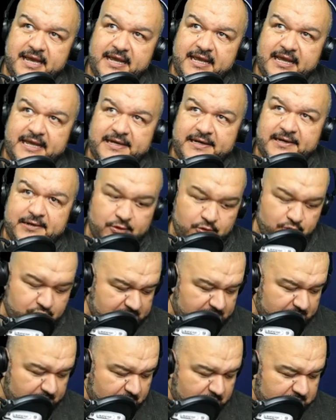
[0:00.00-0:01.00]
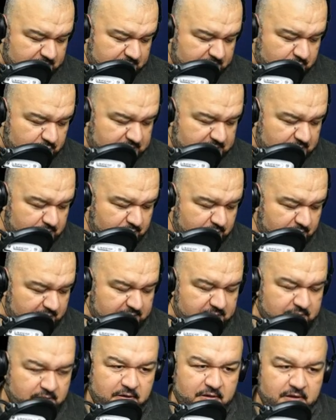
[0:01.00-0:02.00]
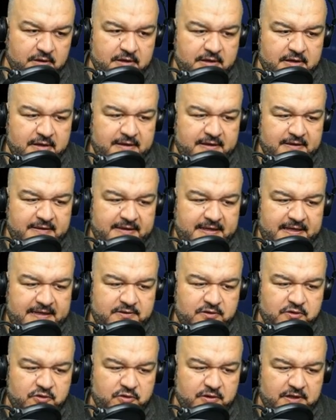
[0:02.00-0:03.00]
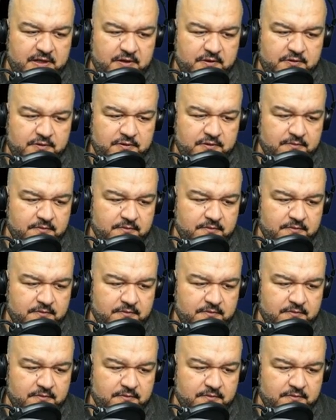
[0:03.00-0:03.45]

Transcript: en Rusia. Vamos a escuchar un poquito de estos sonidos.